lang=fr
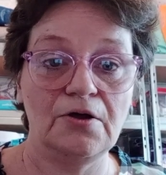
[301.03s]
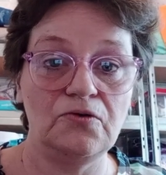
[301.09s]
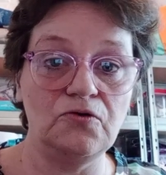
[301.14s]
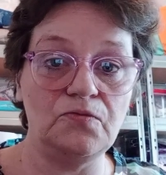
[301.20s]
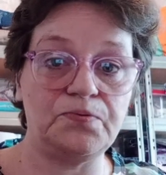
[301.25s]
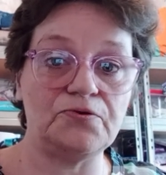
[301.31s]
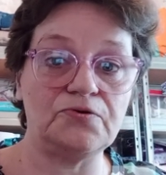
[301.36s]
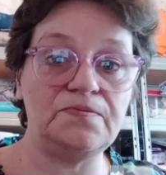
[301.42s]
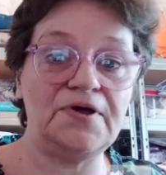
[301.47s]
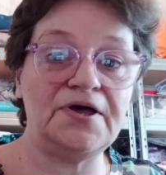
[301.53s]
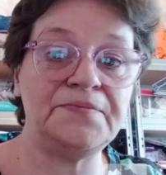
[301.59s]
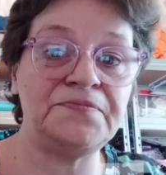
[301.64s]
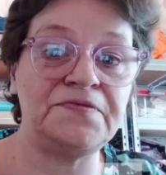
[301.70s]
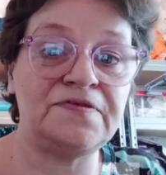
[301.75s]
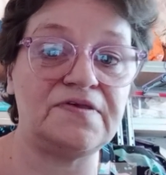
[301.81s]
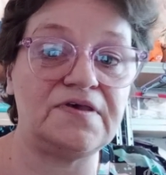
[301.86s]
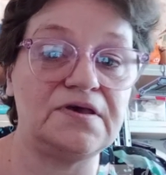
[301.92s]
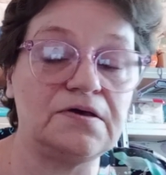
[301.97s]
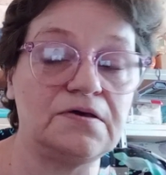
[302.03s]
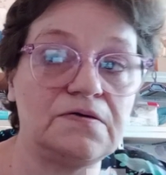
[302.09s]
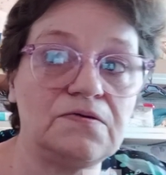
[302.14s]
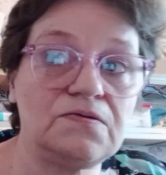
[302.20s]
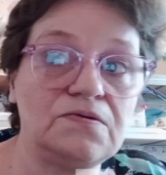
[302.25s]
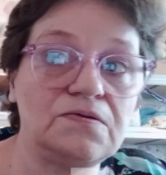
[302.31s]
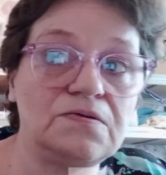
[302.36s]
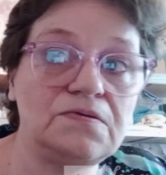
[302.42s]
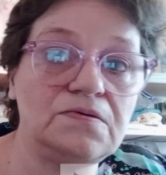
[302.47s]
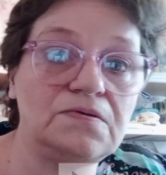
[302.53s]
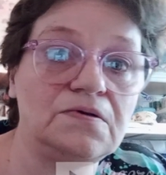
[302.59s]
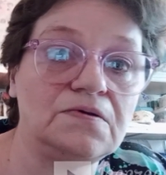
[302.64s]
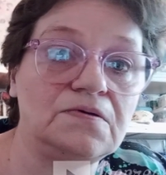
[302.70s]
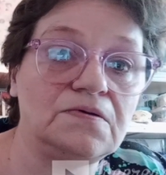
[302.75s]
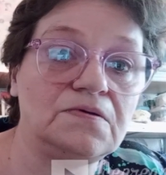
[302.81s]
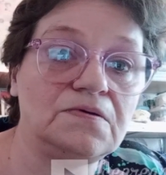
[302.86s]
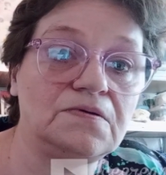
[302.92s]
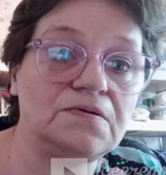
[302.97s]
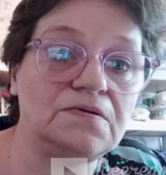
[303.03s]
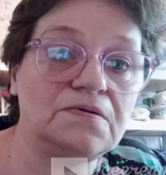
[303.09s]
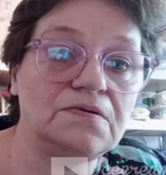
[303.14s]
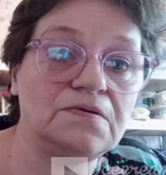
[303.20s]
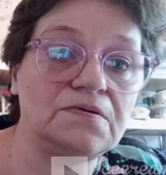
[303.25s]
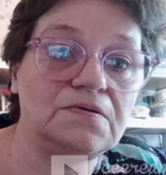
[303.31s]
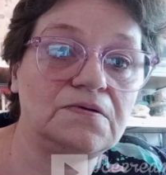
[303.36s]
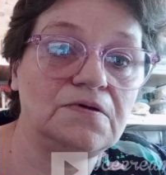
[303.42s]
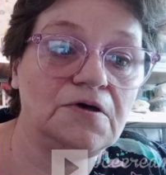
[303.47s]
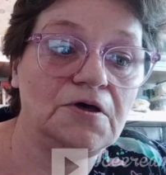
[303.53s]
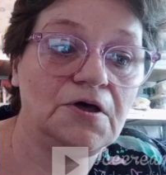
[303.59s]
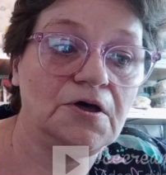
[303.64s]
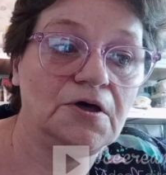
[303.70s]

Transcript: Le problème, c'est que...